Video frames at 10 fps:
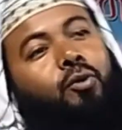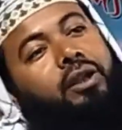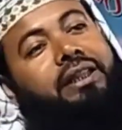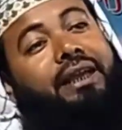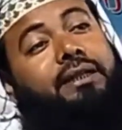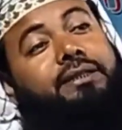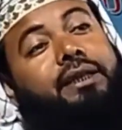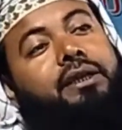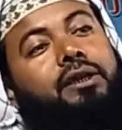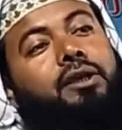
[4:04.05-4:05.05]
করে
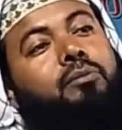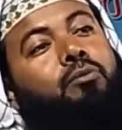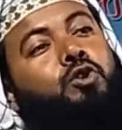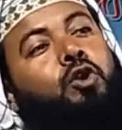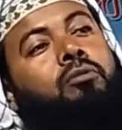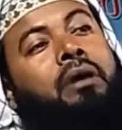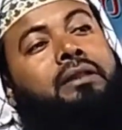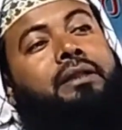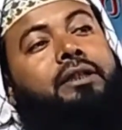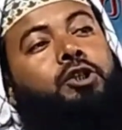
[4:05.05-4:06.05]
দেখেছে
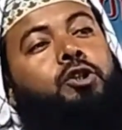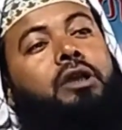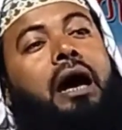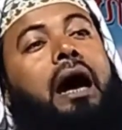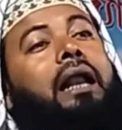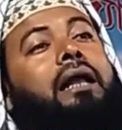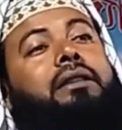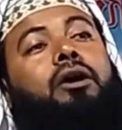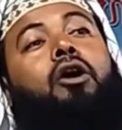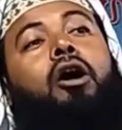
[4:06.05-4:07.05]
মুসলমানদের যদি
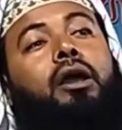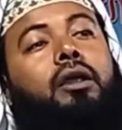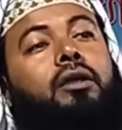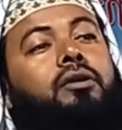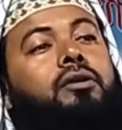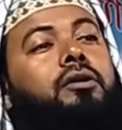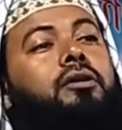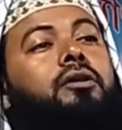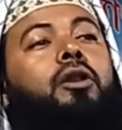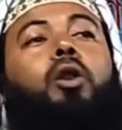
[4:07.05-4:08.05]
হারাতে হয়
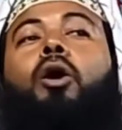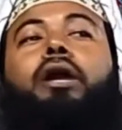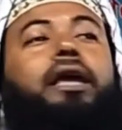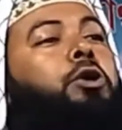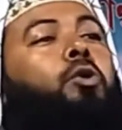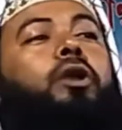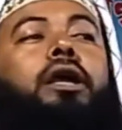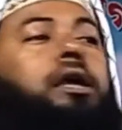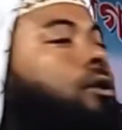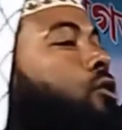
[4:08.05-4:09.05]
লড়াই
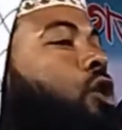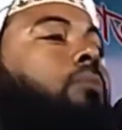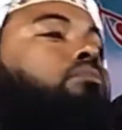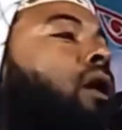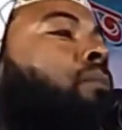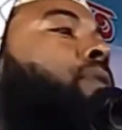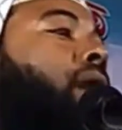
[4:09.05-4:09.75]
করে সম্ভব